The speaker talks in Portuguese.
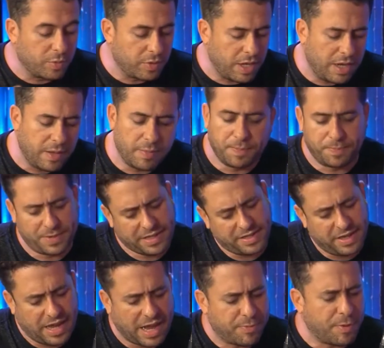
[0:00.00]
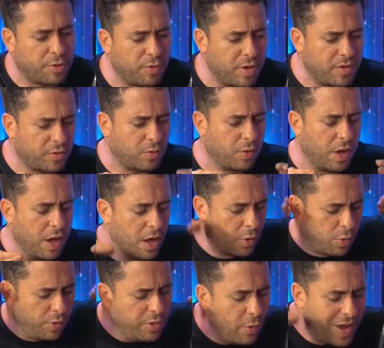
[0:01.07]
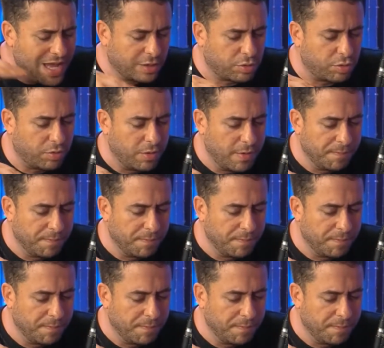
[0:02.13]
Porque assim, pessoas quando eu entro,